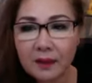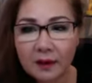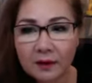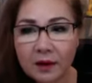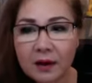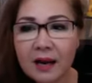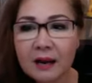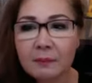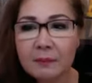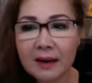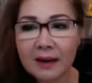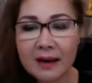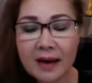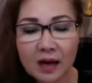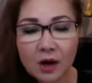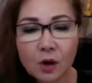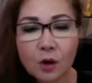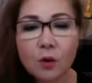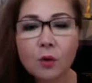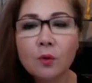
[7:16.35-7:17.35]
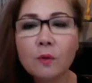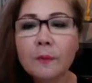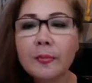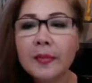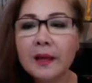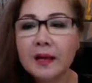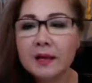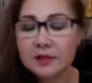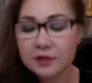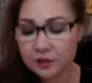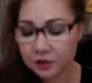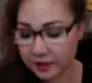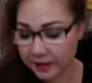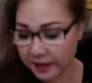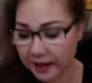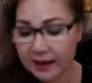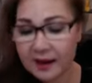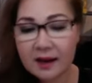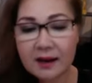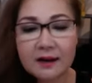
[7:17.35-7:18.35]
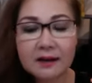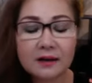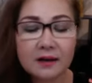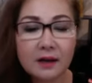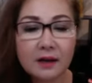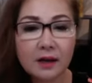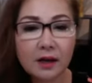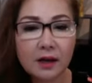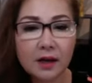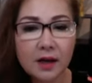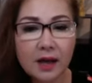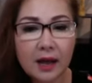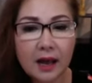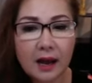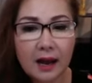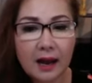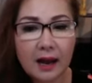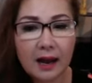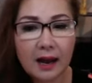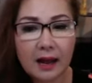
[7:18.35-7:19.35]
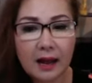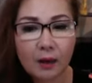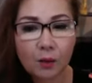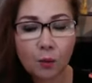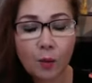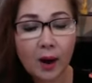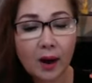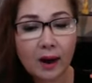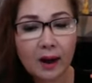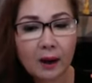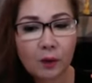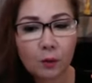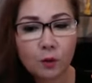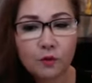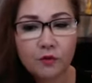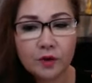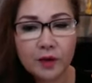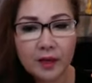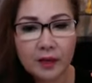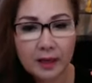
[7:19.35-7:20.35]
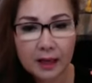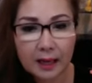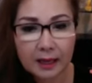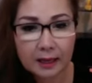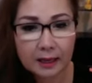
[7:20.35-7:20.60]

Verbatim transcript: Đó là mặt nạ ngủ. Rồi cái đến nữa rồi là hoặc là quý vị